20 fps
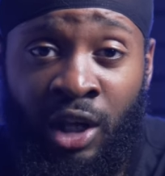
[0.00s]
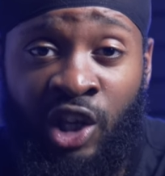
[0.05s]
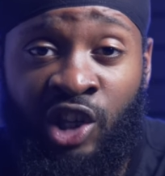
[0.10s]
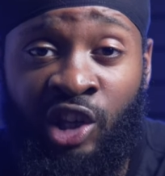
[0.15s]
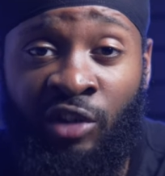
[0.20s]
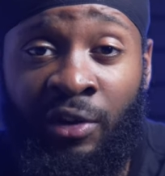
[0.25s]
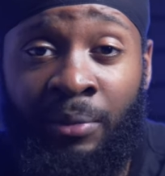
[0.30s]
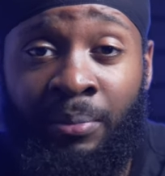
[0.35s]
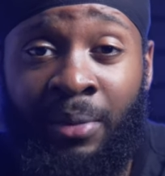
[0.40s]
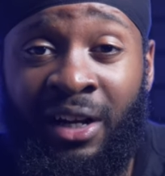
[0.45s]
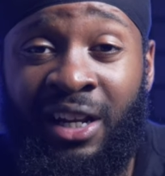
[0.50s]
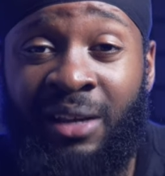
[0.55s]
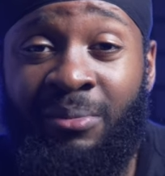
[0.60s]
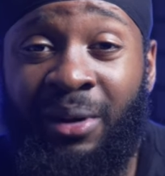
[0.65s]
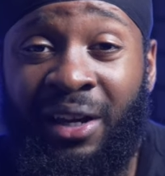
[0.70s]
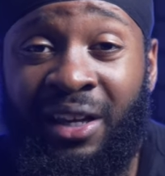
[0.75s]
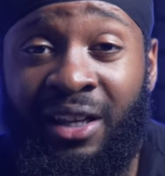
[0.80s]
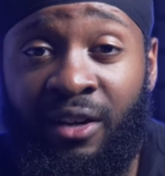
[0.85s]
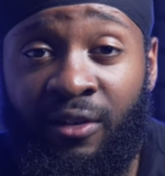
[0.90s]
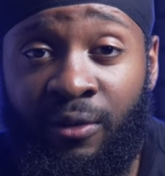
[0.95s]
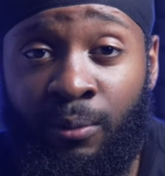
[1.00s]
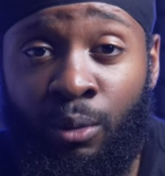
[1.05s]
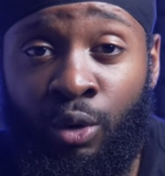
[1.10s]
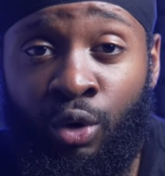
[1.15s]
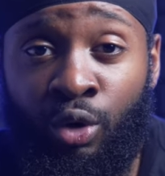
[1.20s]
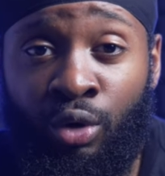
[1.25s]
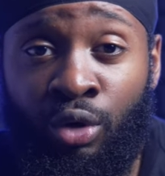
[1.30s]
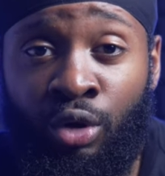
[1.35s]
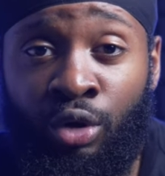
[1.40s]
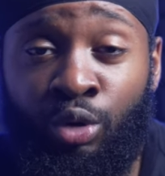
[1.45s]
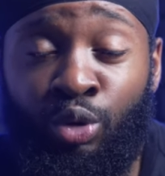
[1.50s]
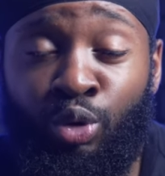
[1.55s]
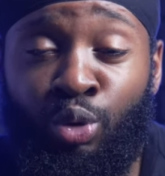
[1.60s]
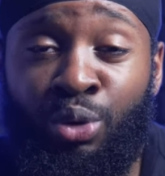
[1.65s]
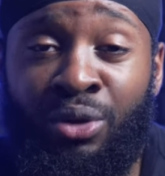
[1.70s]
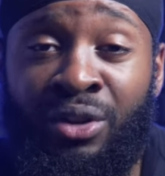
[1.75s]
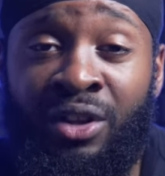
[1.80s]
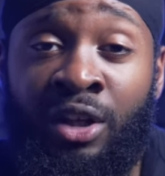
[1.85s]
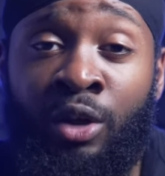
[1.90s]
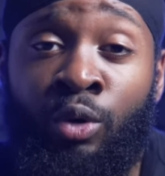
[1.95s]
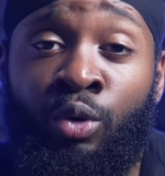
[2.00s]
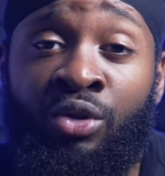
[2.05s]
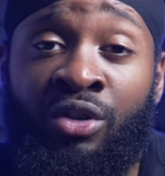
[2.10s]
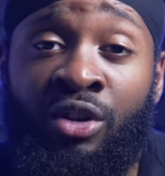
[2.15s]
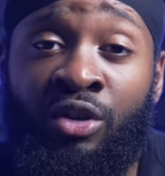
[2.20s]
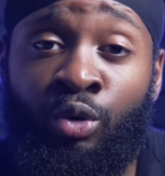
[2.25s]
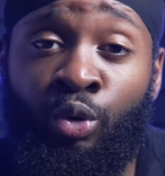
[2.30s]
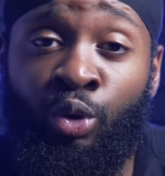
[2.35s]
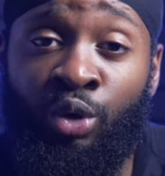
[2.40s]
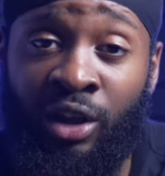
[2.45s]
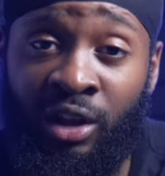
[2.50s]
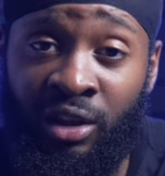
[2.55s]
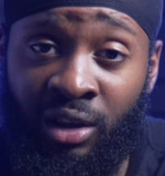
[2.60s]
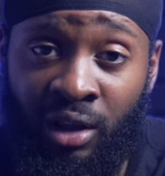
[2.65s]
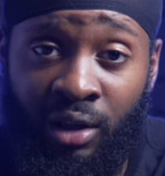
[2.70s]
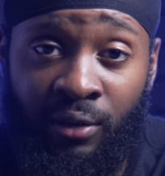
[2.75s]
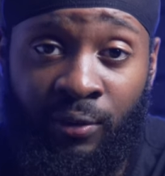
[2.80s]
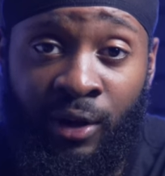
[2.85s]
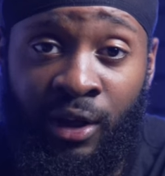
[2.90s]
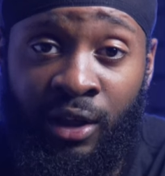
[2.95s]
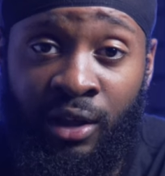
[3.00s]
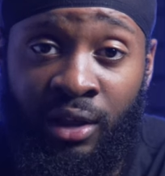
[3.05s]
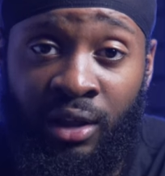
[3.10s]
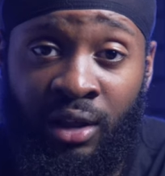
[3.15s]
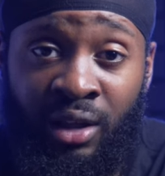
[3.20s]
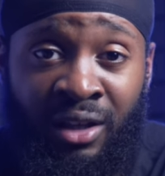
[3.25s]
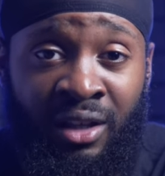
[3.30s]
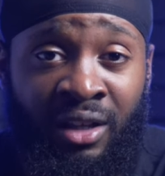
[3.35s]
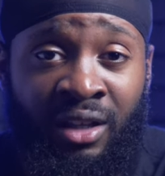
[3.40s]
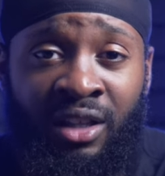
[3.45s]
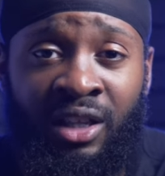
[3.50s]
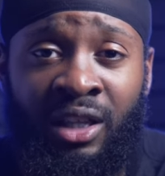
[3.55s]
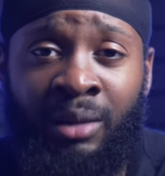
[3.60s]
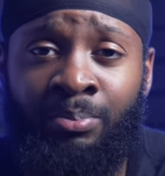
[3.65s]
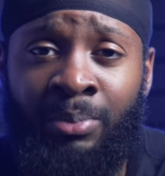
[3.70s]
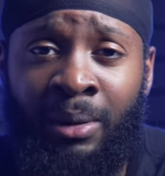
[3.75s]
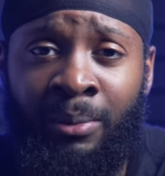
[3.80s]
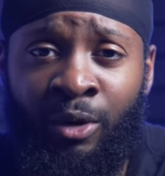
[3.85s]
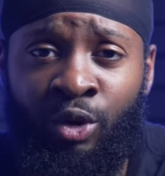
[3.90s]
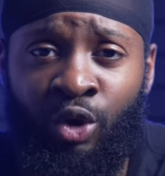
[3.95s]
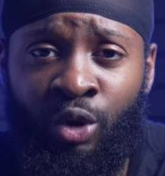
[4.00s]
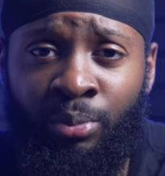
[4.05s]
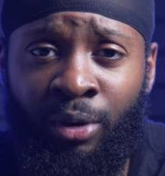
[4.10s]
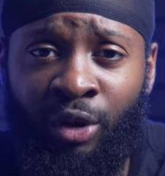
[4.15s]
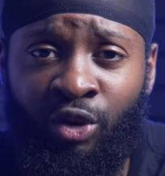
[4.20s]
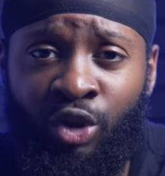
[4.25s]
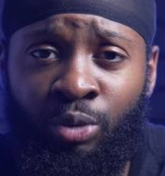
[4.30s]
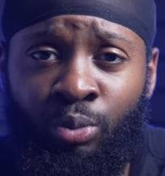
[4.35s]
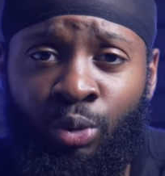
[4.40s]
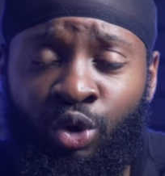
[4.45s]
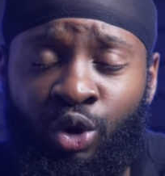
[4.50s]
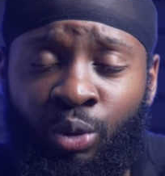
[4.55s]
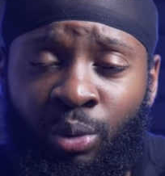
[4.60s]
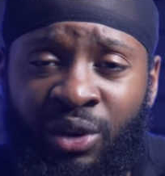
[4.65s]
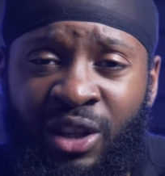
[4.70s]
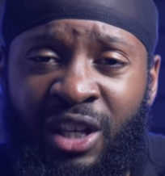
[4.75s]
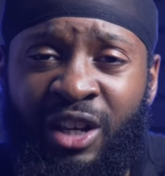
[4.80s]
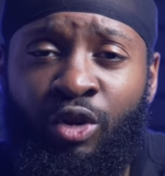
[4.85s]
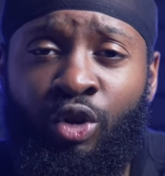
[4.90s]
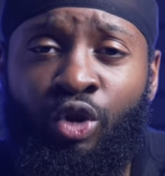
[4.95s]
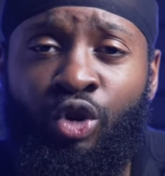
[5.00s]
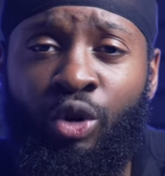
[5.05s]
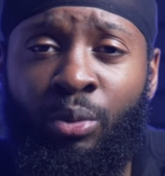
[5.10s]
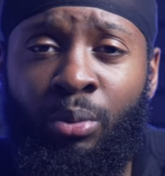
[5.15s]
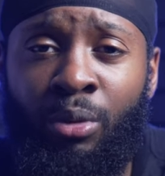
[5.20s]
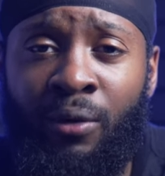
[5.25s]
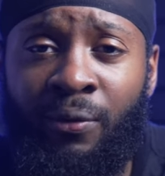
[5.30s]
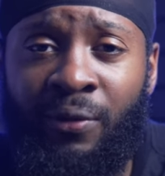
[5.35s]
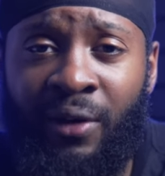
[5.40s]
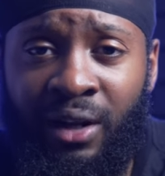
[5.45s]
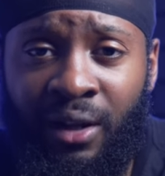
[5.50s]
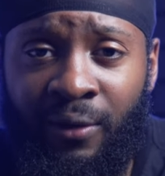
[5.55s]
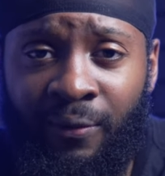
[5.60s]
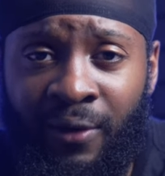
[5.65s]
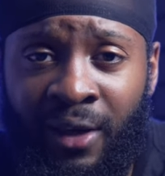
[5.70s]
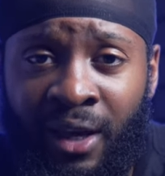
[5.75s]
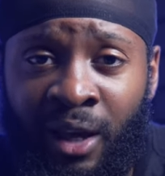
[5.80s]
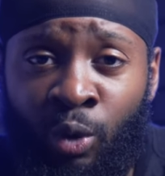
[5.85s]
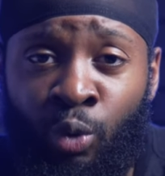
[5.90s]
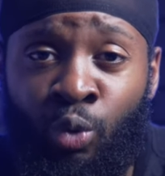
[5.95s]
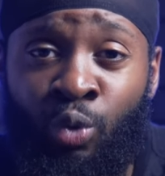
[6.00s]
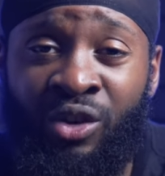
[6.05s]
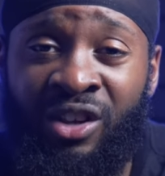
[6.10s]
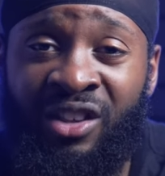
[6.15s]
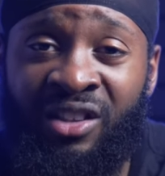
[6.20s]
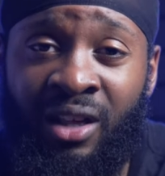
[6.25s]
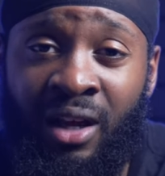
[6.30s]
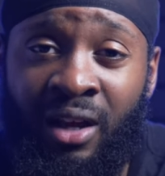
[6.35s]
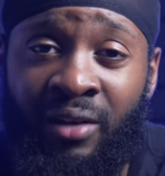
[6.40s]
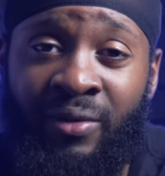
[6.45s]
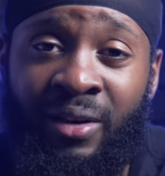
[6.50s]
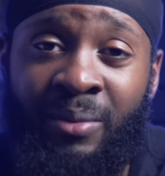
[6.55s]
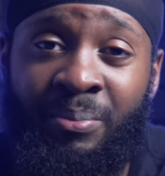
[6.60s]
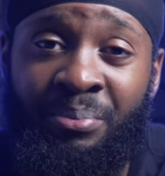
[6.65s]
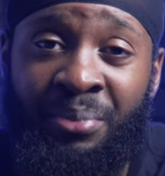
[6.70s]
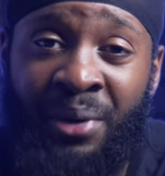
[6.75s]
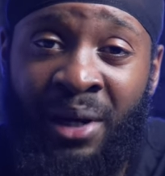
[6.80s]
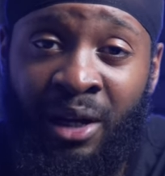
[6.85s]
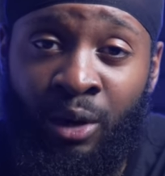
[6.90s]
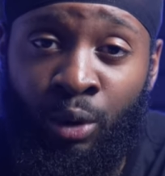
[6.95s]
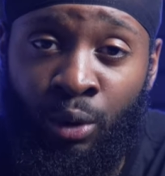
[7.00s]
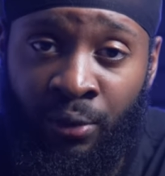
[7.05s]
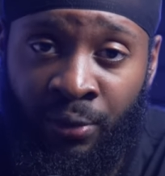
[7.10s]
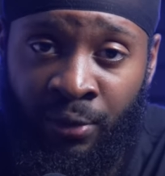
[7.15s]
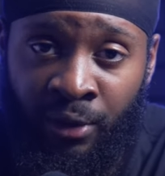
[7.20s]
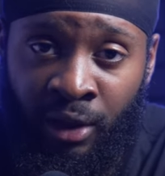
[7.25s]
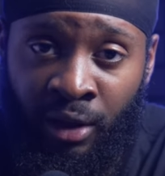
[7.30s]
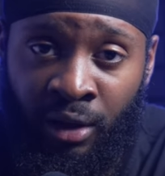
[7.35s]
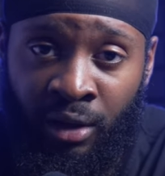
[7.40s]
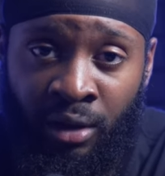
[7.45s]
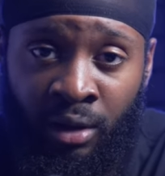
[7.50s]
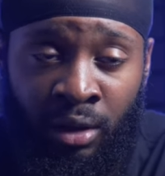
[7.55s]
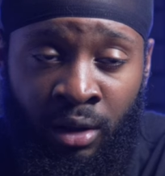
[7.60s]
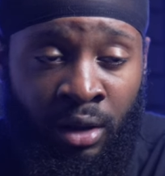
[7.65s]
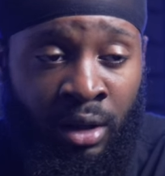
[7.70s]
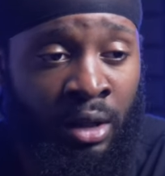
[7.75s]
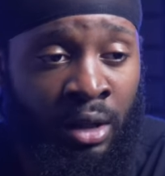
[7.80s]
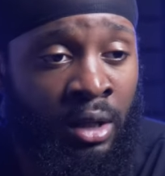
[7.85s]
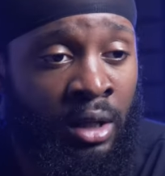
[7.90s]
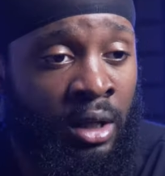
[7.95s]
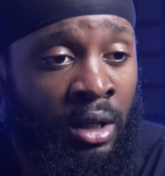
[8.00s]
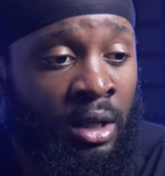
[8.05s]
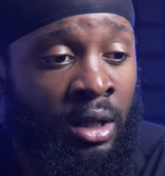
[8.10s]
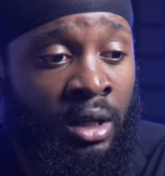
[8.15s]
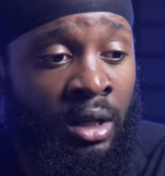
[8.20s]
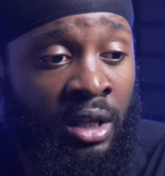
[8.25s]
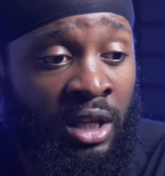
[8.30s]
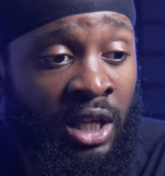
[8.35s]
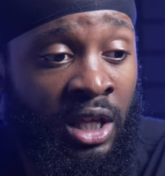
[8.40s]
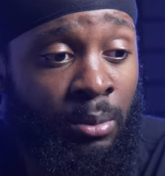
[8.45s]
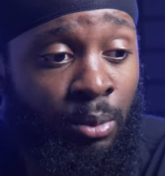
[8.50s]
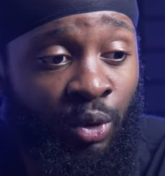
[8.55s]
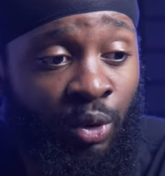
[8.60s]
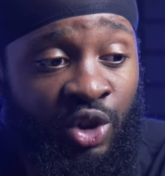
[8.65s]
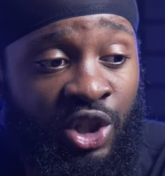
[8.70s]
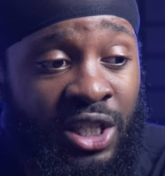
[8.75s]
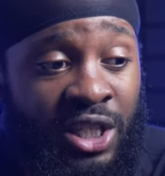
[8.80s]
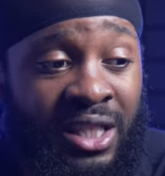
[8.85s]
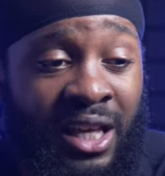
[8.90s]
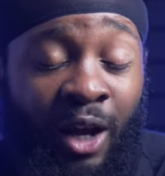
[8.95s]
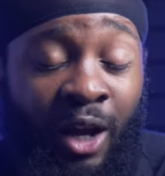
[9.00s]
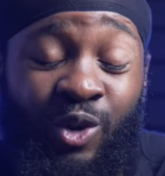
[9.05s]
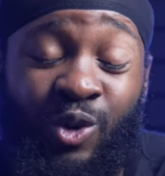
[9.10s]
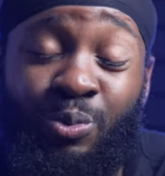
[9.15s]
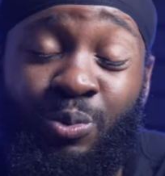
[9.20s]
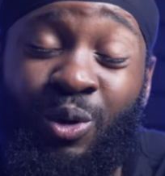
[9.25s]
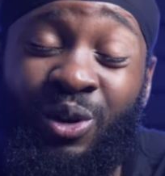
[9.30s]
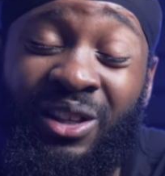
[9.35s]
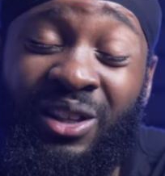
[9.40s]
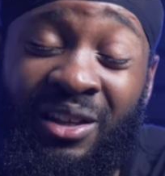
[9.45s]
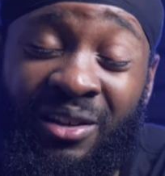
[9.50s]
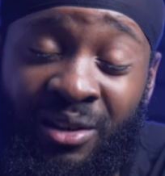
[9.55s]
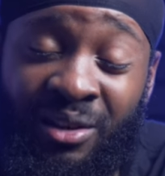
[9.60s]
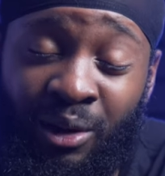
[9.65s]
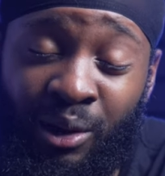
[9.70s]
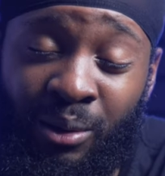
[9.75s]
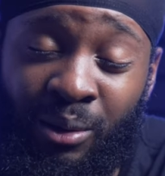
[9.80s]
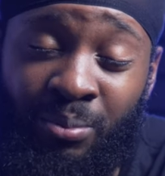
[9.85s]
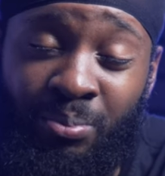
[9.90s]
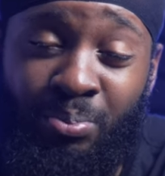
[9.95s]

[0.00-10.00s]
J'avais parlé brièvement de négocier son contrat de travail et pas mal de personnes m'ont demandé comment fallait faire ou qu'ils n'arrivaient pas à le faire et m'ont dit d'argumenter ça.